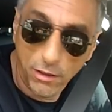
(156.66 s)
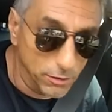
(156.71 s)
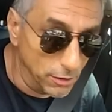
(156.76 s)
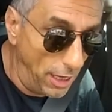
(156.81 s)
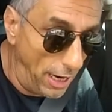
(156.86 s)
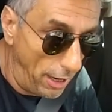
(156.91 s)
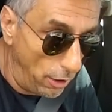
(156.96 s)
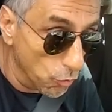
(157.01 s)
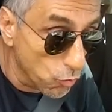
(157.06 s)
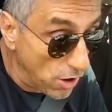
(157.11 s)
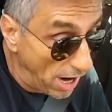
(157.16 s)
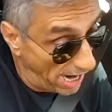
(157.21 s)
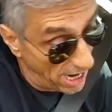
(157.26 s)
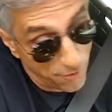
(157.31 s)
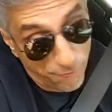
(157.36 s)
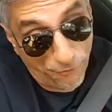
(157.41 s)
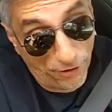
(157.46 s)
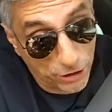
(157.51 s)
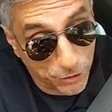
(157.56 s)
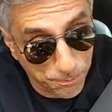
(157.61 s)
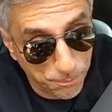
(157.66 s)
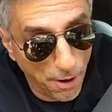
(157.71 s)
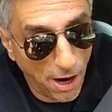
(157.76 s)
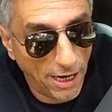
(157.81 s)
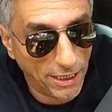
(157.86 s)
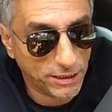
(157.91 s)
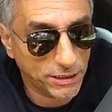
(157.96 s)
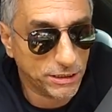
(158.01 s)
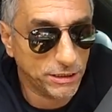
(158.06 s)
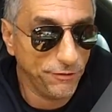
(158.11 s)
Né, o cair faz
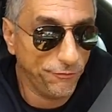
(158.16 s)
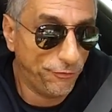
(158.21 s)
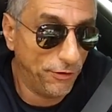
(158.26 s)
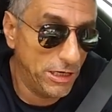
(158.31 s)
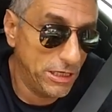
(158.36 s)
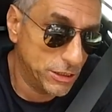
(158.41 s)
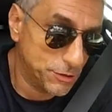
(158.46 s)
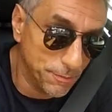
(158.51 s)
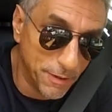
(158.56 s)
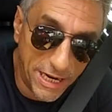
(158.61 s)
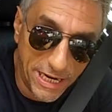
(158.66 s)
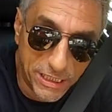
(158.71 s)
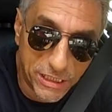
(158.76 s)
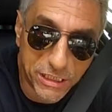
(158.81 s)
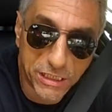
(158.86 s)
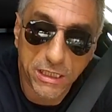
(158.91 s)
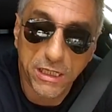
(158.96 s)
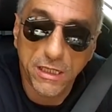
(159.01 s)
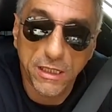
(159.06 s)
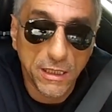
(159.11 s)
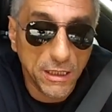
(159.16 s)
parte, infelizmente.